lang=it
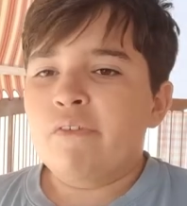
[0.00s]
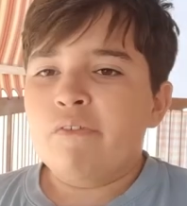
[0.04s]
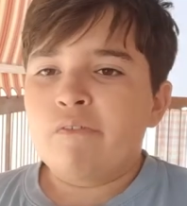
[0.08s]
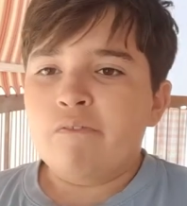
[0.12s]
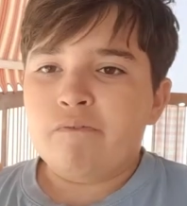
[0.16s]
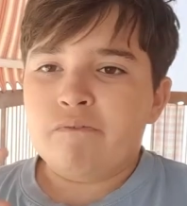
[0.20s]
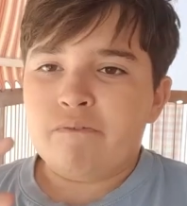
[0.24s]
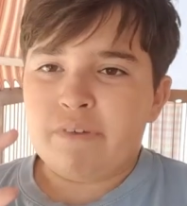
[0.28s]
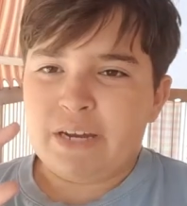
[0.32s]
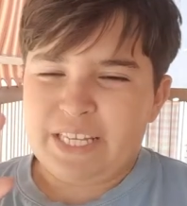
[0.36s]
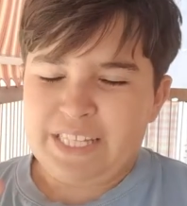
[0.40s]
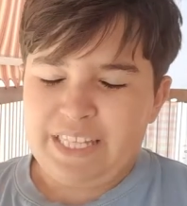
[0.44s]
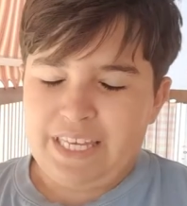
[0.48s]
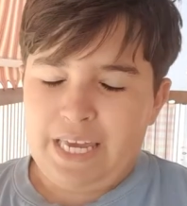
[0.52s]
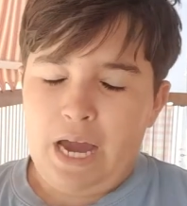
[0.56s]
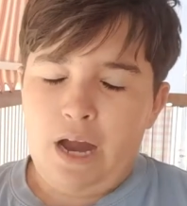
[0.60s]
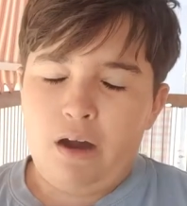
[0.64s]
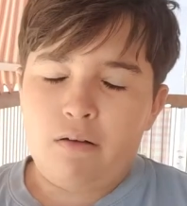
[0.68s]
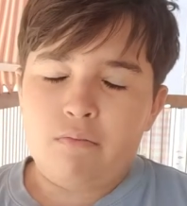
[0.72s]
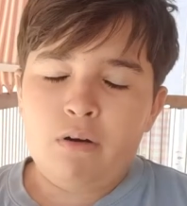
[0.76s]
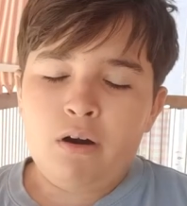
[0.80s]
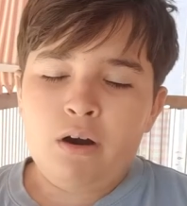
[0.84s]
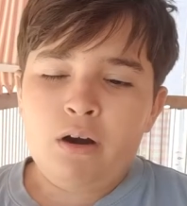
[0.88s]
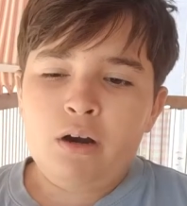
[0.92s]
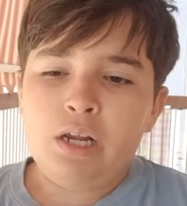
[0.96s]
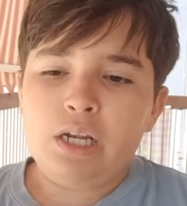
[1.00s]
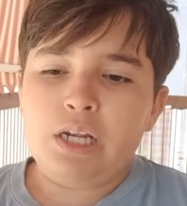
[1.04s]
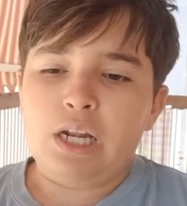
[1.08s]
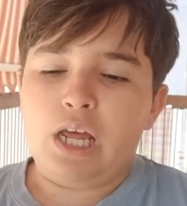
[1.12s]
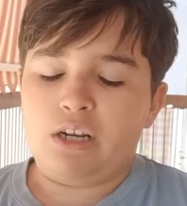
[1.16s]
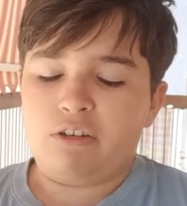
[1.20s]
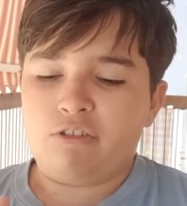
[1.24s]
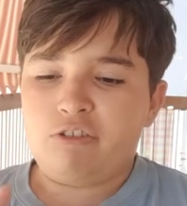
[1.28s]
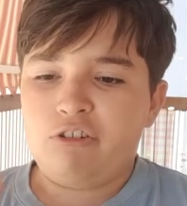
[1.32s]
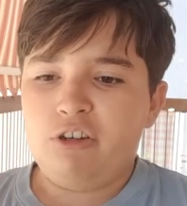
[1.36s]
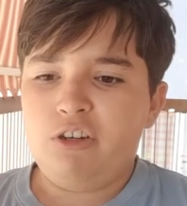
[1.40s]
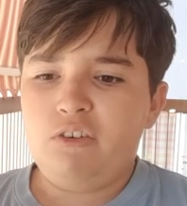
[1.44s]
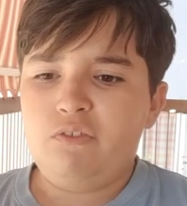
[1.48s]
Vediamo la
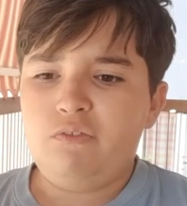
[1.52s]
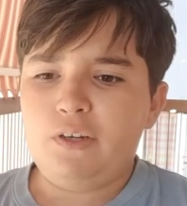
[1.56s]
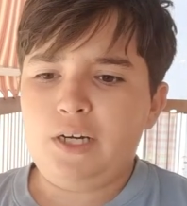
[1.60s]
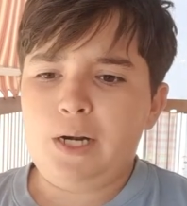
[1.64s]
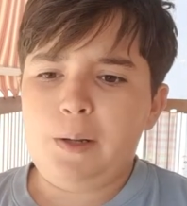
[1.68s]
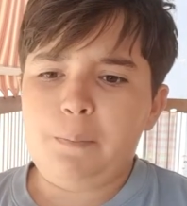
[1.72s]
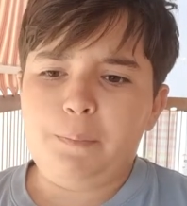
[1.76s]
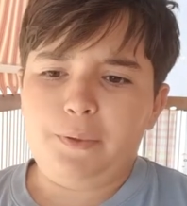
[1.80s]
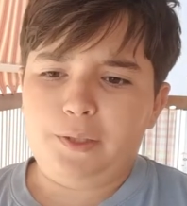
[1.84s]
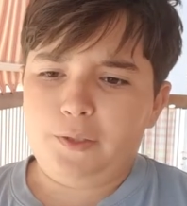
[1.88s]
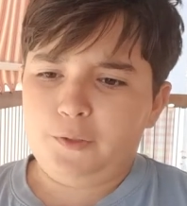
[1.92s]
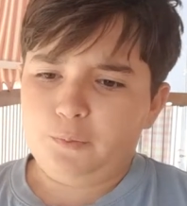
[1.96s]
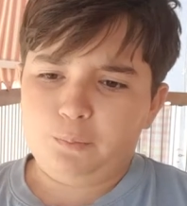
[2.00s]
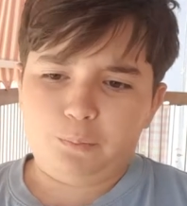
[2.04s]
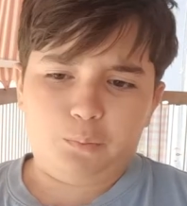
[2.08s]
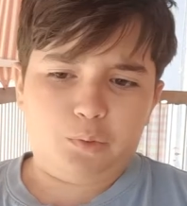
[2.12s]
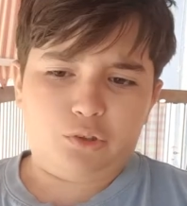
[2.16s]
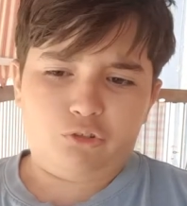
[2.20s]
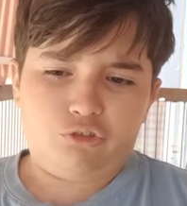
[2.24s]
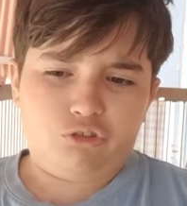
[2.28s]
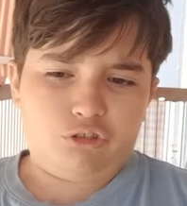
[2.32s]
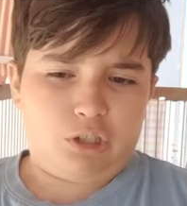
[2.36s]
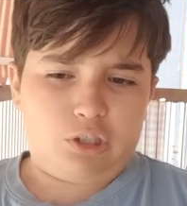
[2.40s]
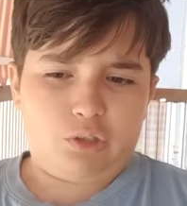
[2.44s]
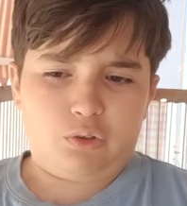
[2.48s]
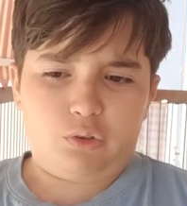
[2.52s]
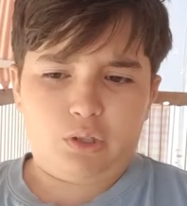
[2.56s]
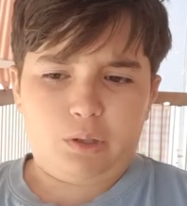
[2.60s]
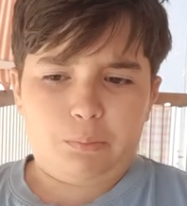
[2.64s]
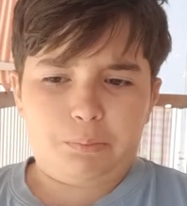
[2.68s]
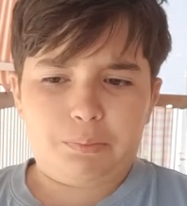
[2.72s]
cifra per un buon giocatore.